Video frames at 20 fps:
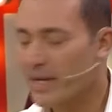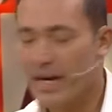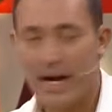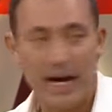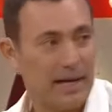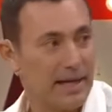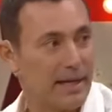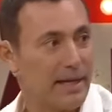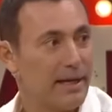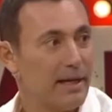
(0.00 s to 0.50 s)

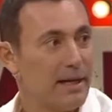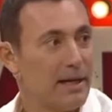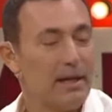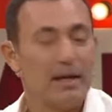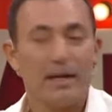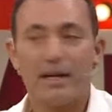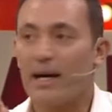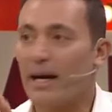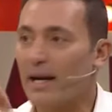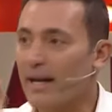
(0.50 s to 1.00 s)
Yani ne oldu
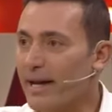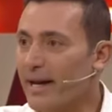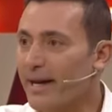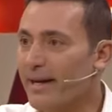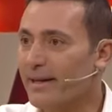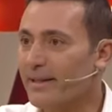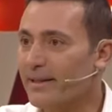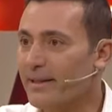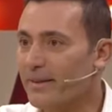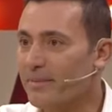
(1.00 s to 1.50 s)
sonra? kaleye
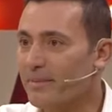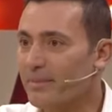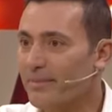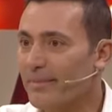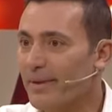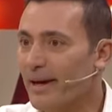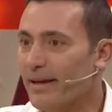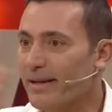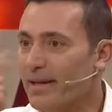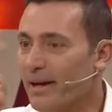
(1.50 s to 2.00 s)
girdim.
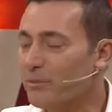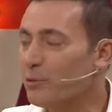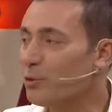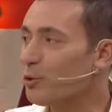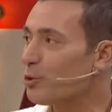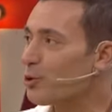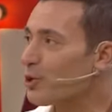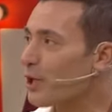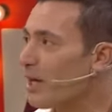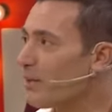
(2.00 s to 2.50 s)
Hakem
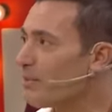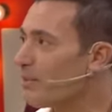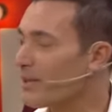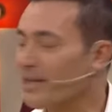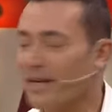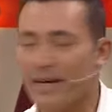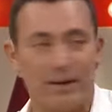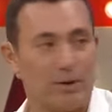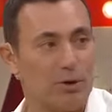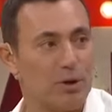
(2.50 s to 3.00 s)
düdük
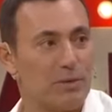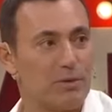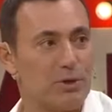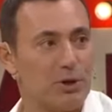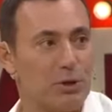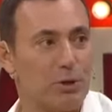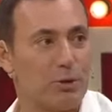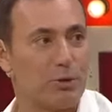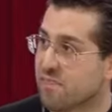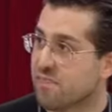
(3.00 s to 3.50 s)
çalmadı yani öyle bir
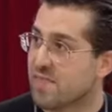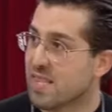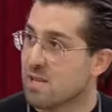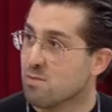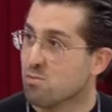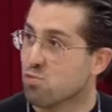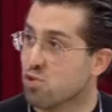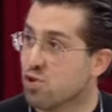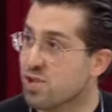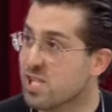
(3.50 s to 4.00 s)
şey oldu.
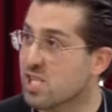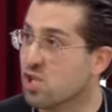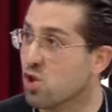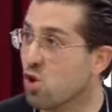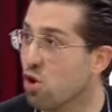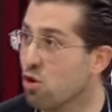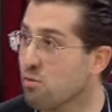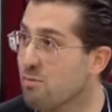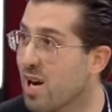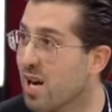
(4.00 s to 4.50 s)
Bulut içi
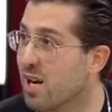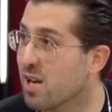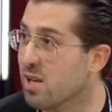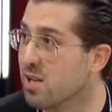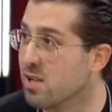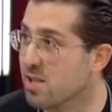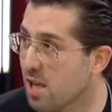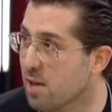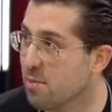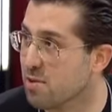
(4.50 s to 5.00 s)
olmak
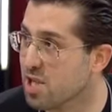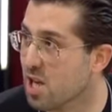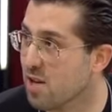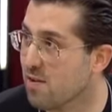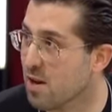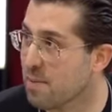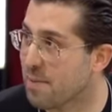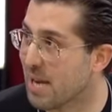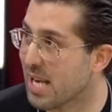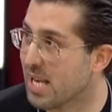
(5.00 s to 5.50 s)
diye bir şey
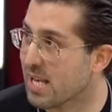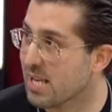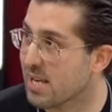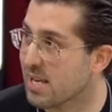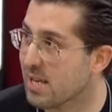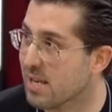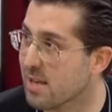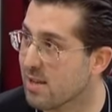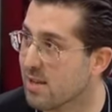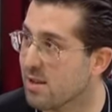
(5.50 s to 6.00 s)
var belli
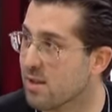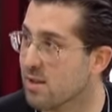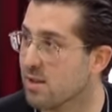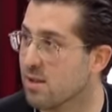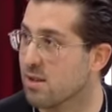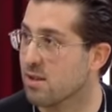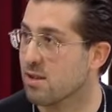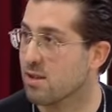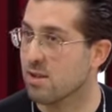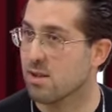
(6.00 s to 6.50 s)
Tabii ki.
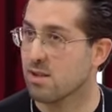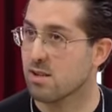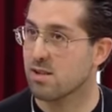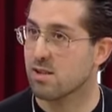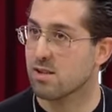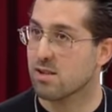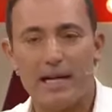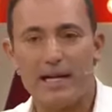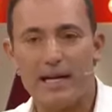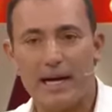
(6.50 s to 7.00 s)
çünkü
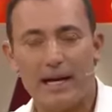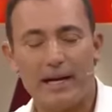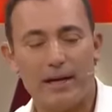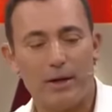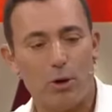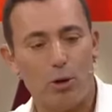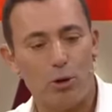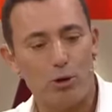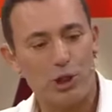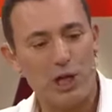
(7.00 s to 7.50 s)
PPL
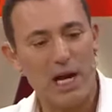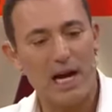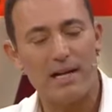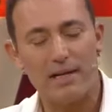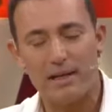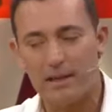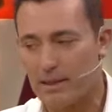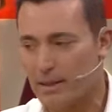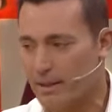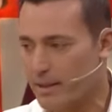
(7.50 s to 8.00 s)
yani
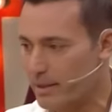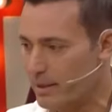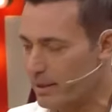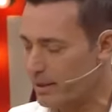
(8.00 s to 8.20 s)
özel e,